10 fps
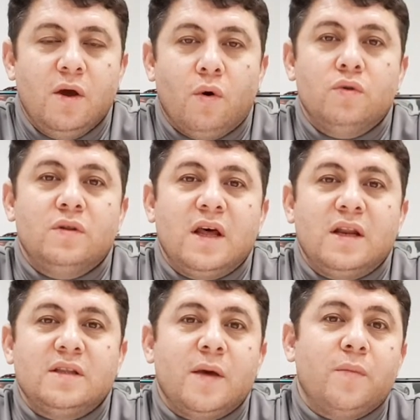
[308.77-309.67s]

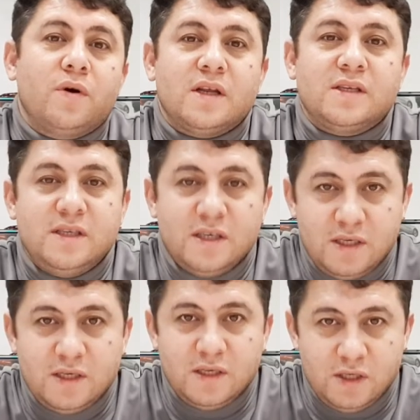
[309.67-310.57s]
Onlar demokrasi
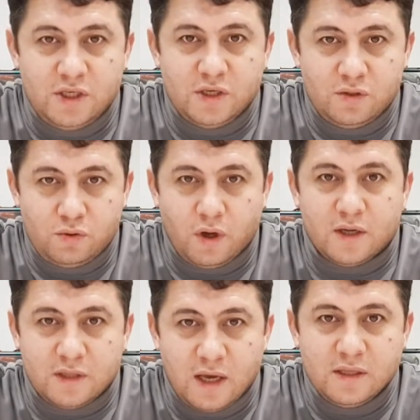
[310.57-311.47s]
için
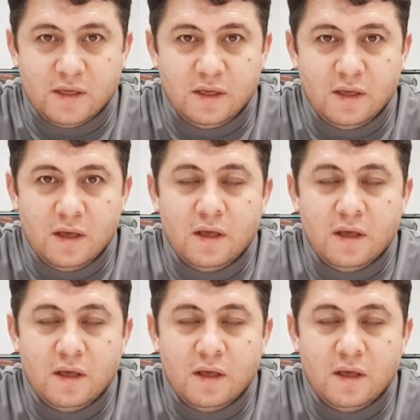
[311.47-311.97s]
sokaktaydı.